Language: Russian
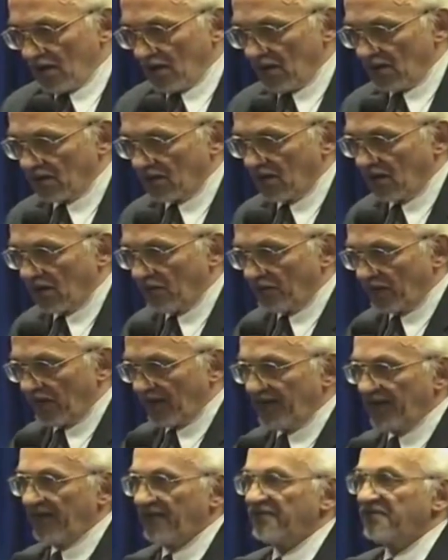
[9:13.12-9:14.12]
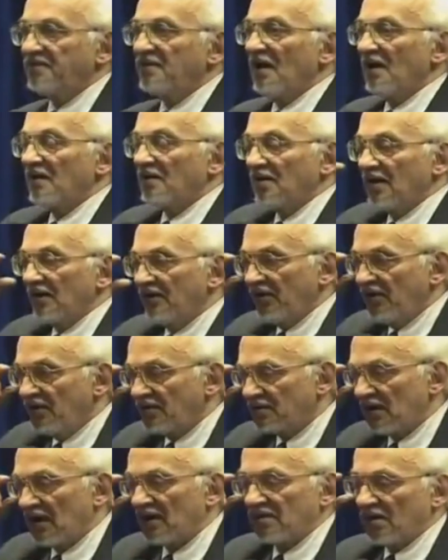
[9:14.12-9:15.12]
Это компонент,
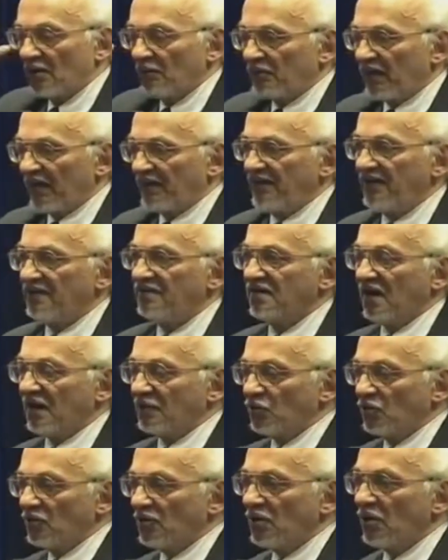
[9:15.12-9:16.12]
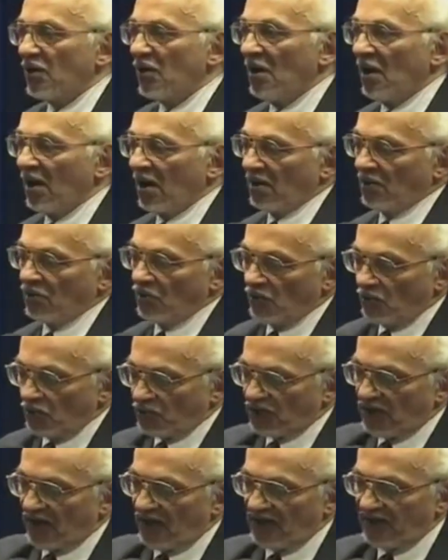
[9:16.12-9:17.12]
организм, а компонент, который ну,
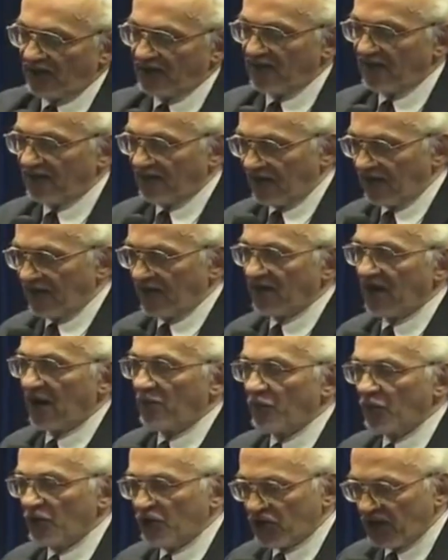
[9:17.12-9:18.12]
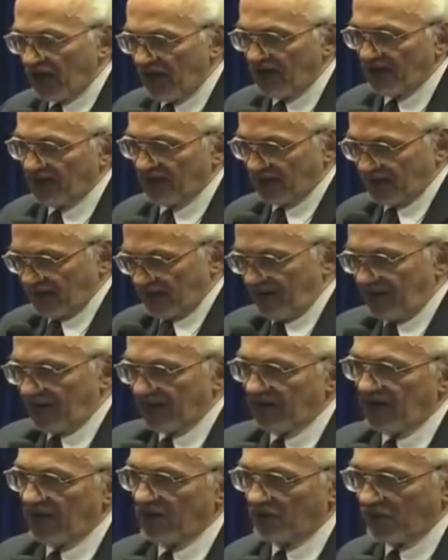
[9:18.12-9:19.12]
уже Алина говорила, обучает, если говорить
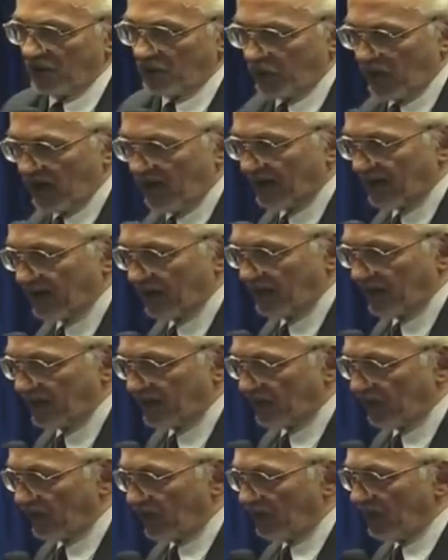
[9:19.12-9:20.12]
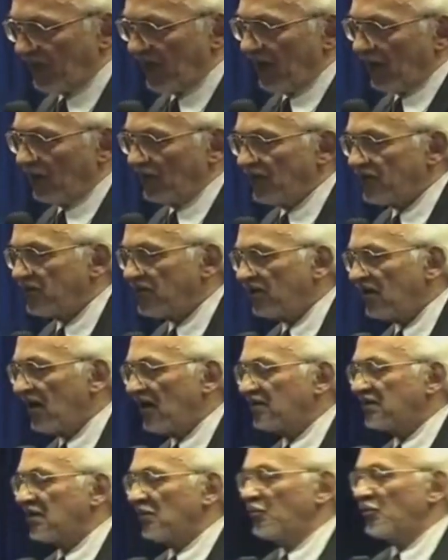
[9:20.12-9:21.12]
таким популярным языком, он
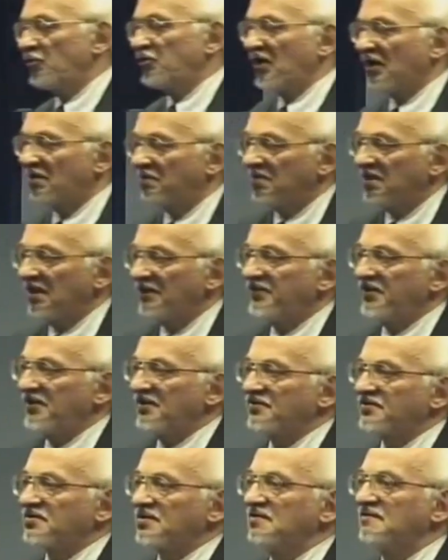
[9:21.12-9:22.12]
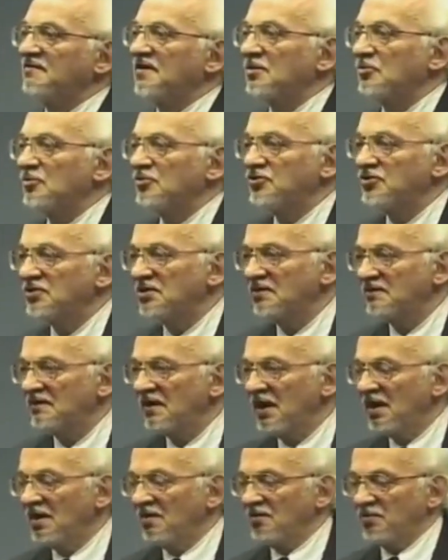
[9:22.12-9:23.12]
начинает обучать младенца новорожденного,
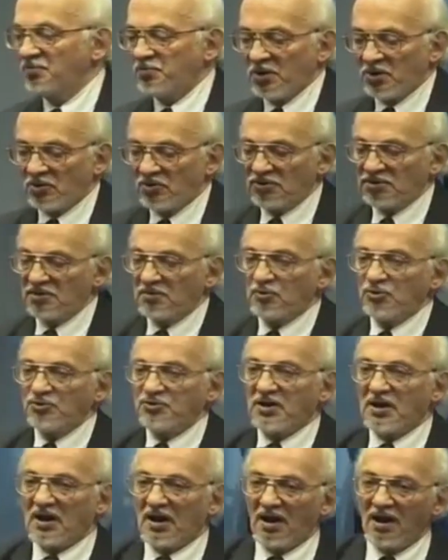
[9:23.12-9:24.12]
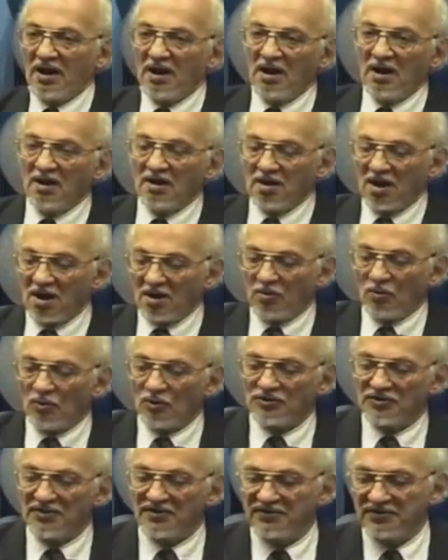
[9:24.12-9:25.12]
и природа мудра. Как
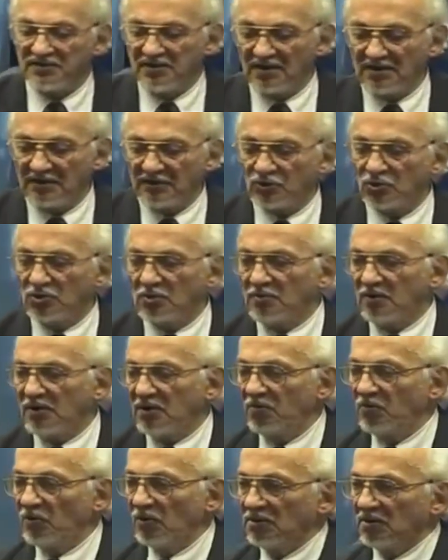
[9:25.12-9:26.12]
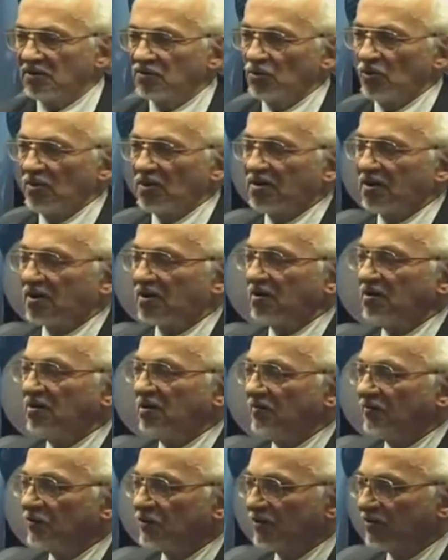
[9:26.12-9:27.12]
можно сделать, чтобы ребенок, только
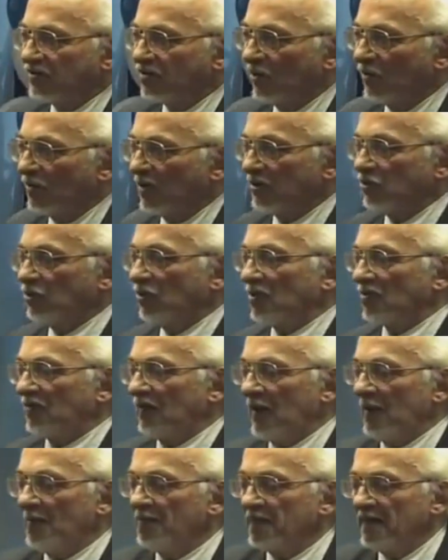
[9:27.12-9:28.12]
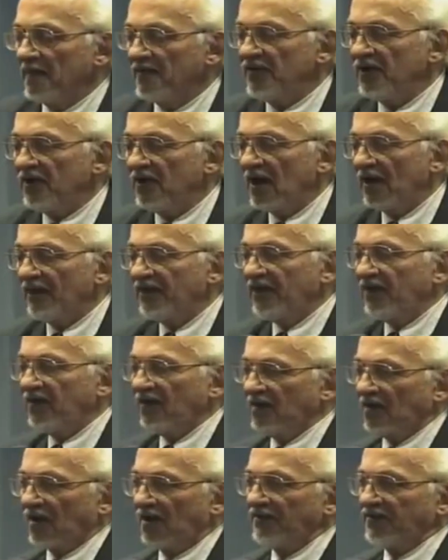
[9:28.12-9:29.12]
родившийся, у которого
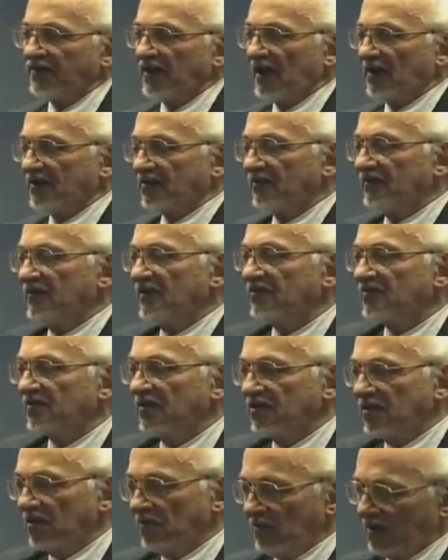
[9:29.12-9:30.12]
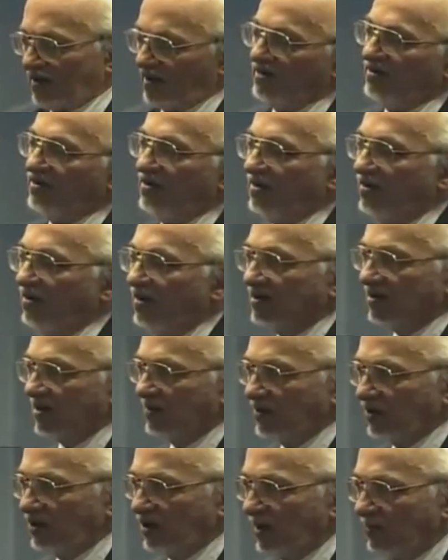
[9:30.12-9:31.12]
никаких контактов ни с какими
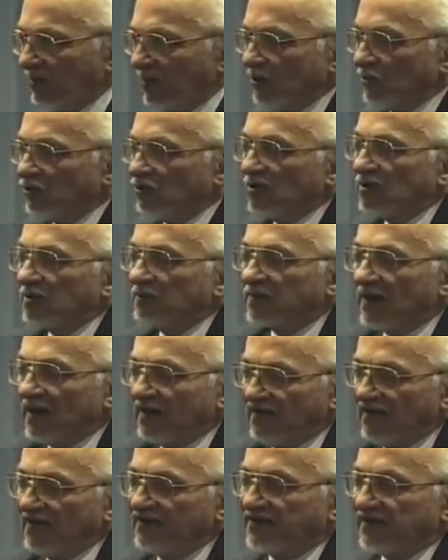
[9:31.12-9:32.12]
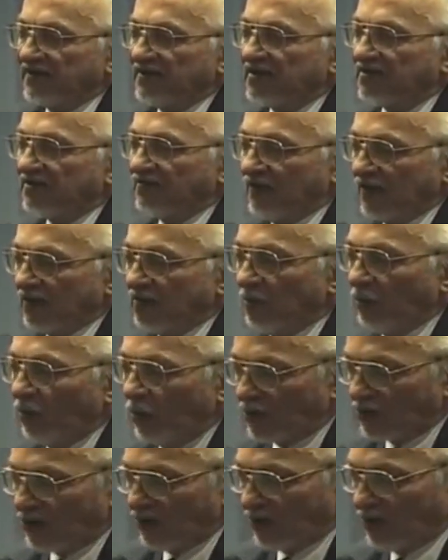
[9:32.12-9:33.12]
контигенами не было, он только появился на свет
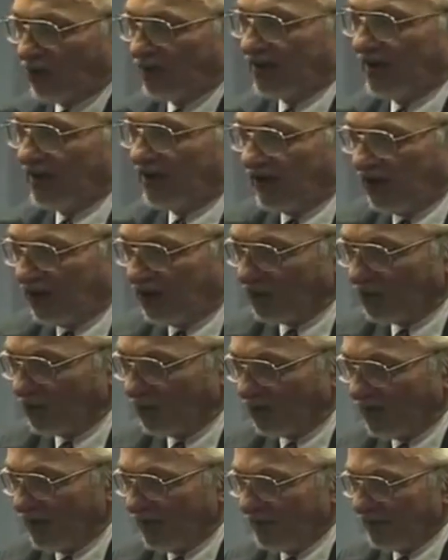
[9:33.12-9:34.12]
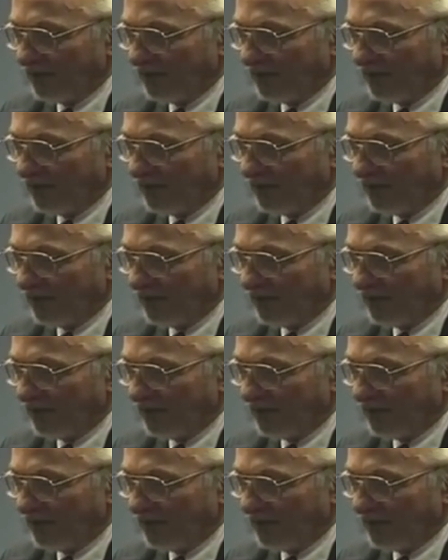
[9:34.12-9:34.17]
Божий, только крикнул,